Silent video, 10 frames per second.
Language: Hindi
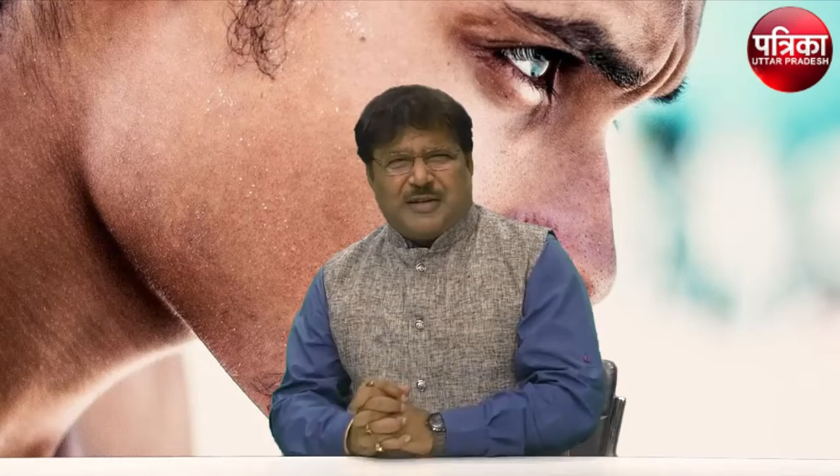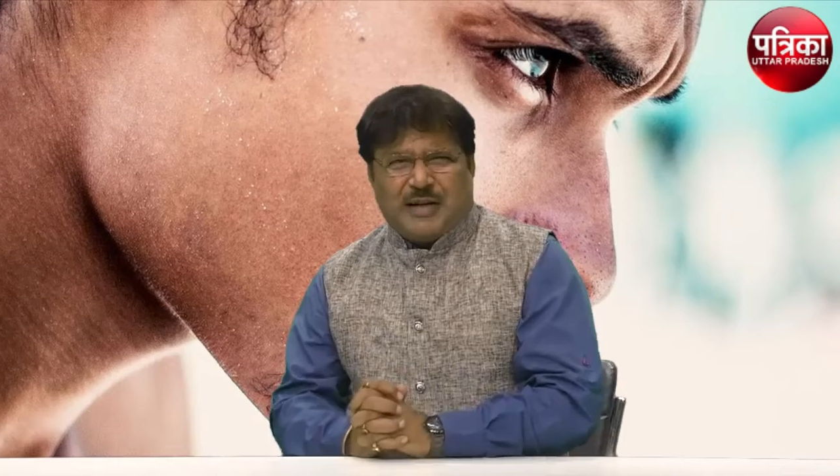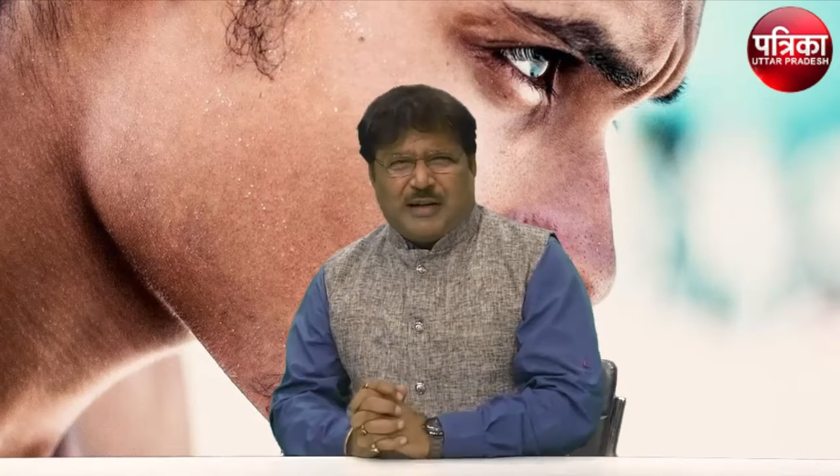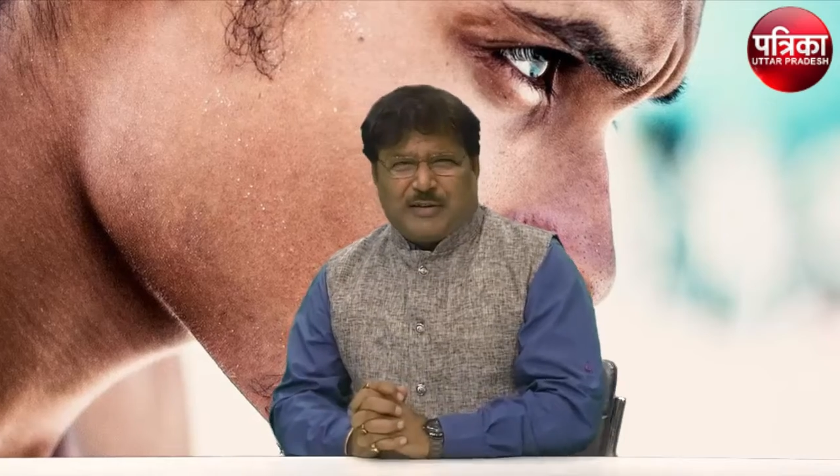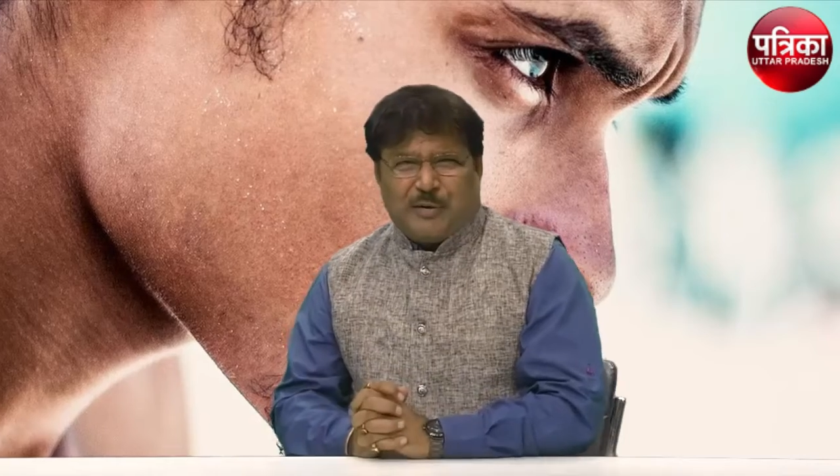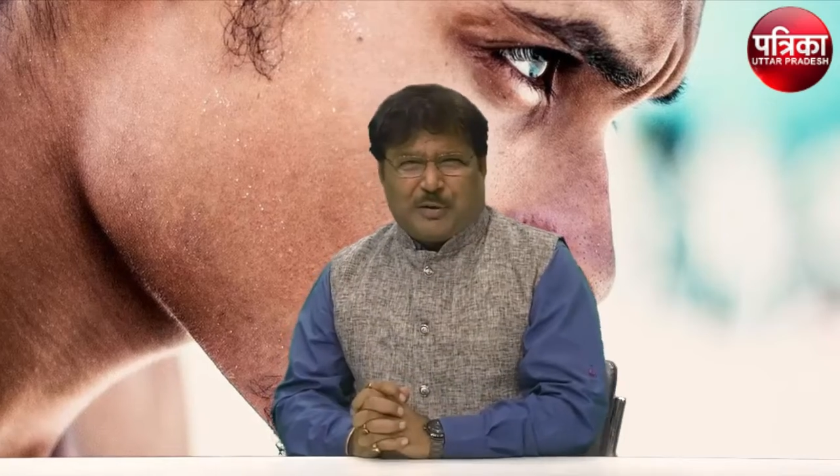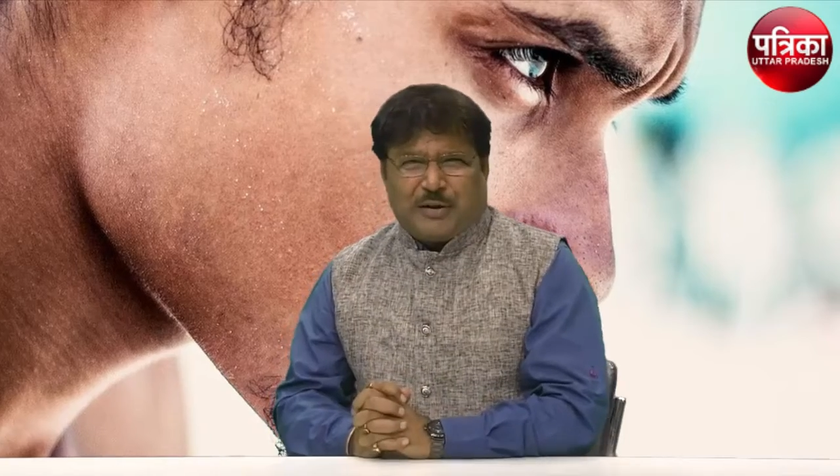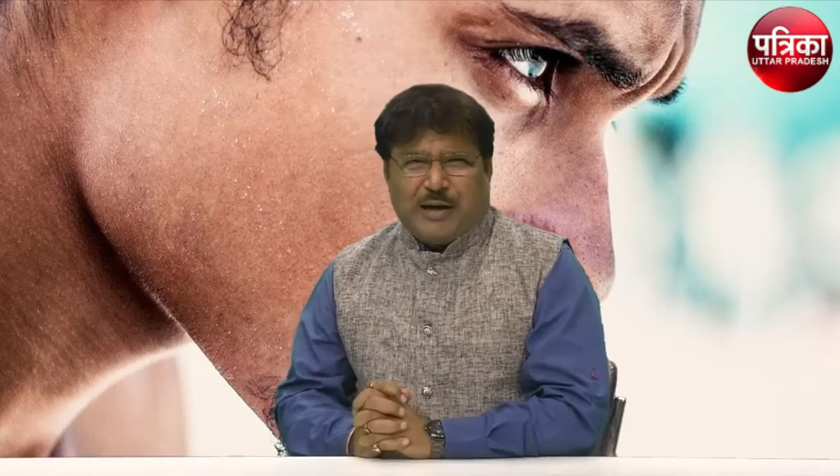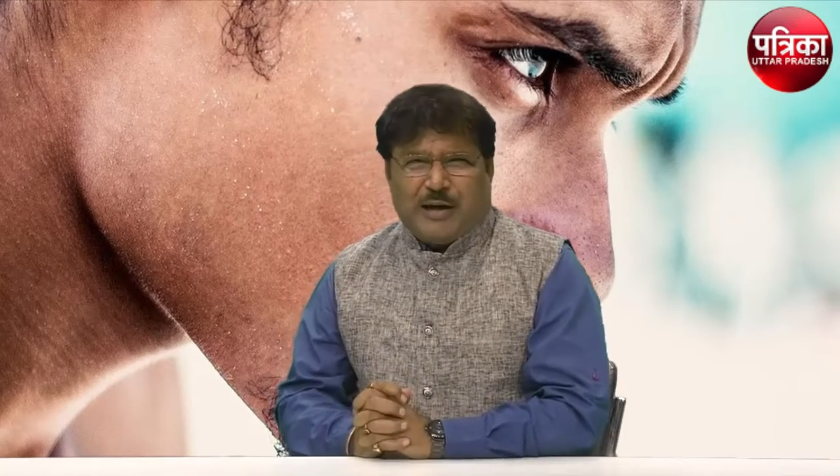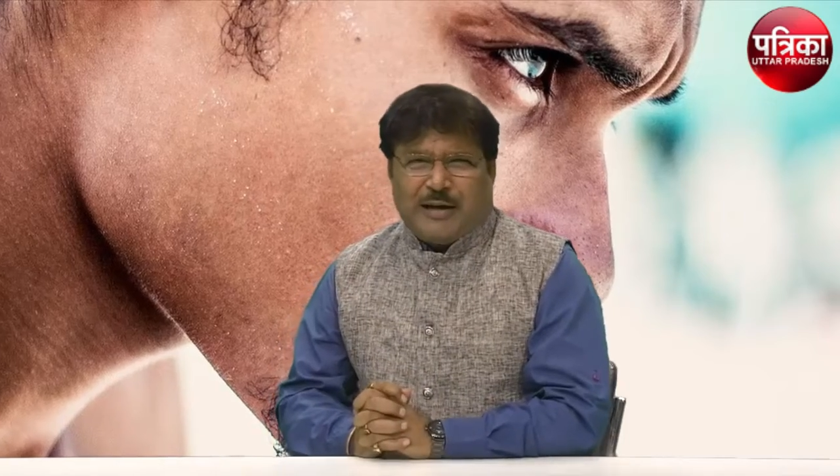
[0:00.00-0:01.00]
चीजें ऐसी
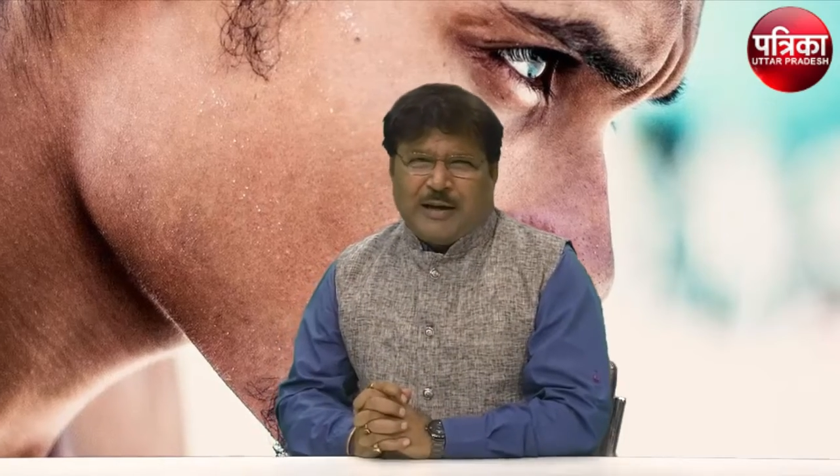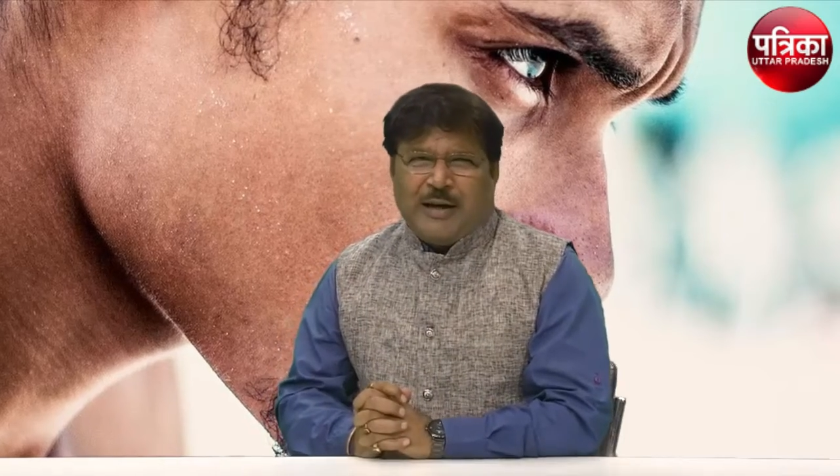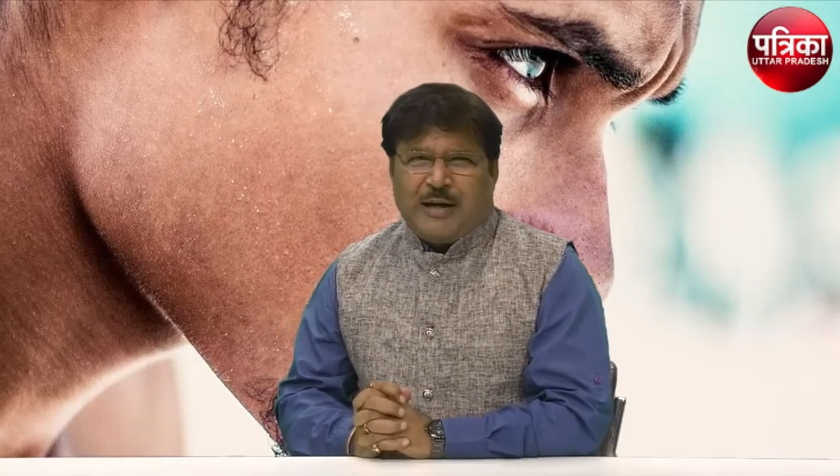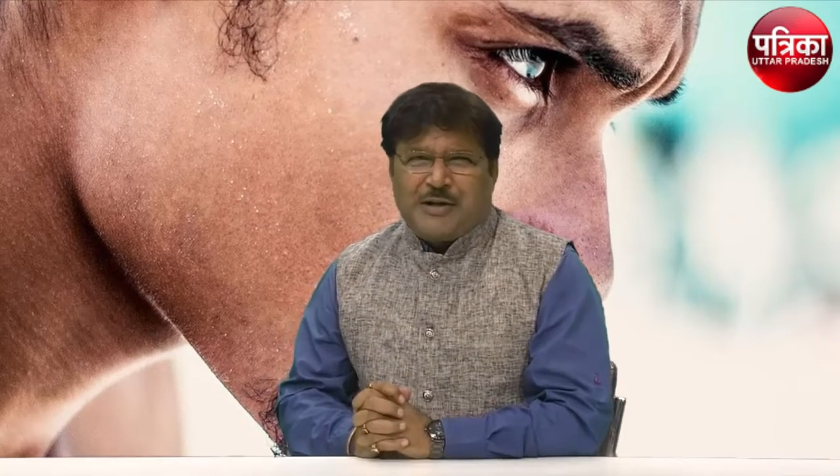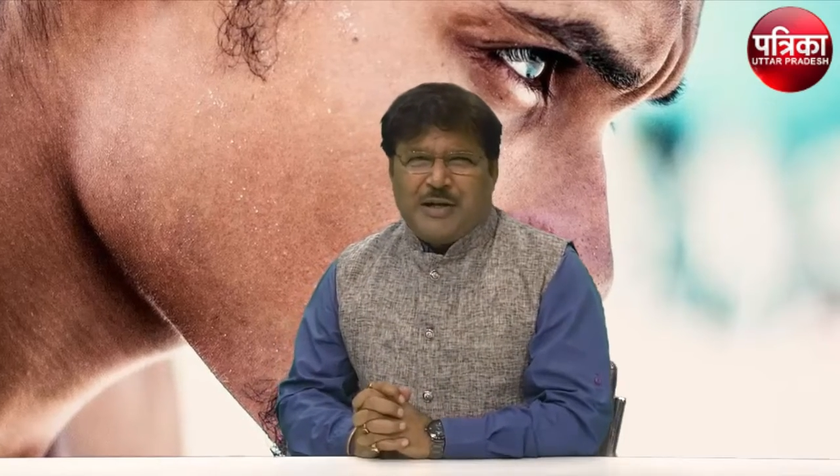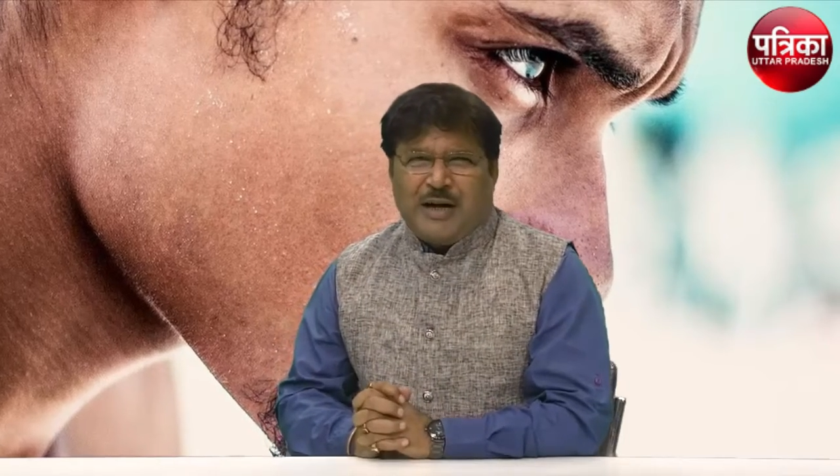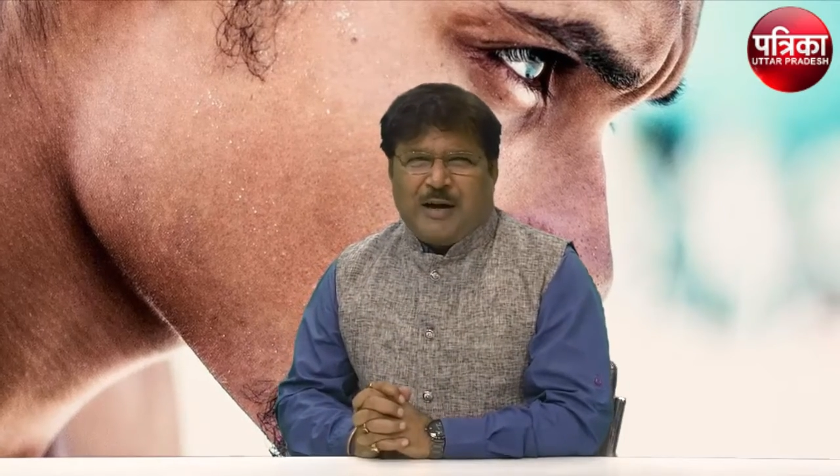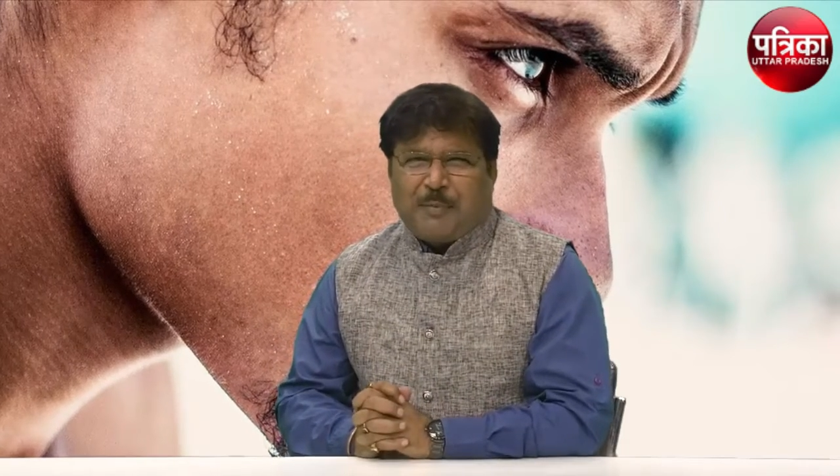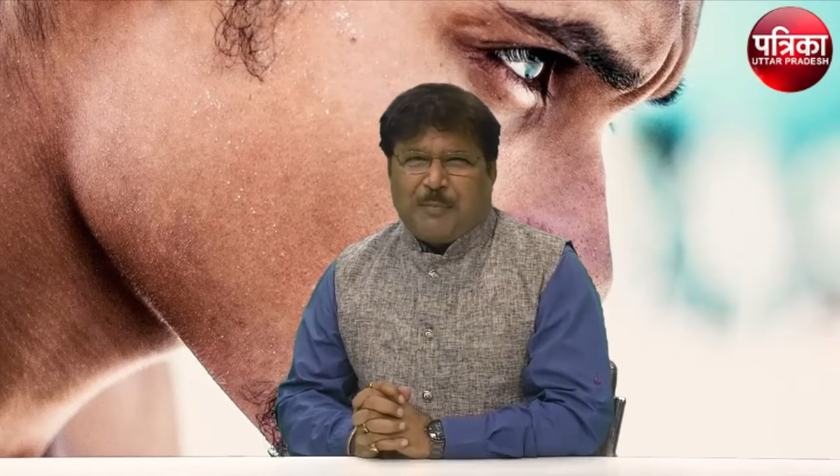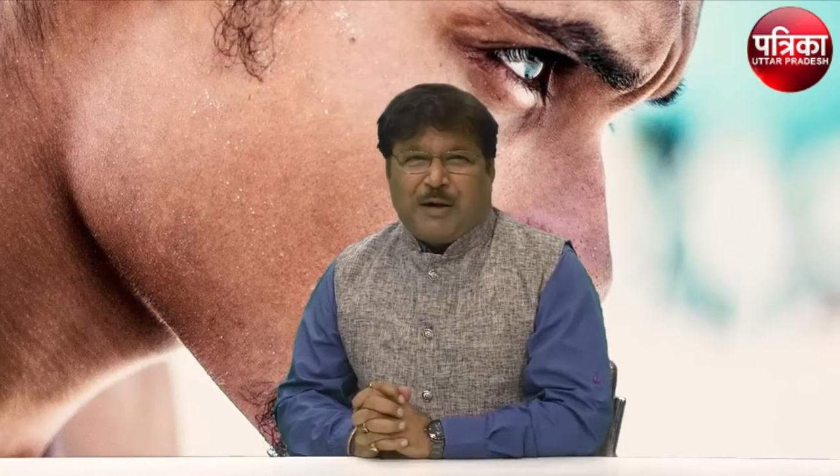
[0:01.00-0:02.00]
होती है लेकिन एक चीज आपके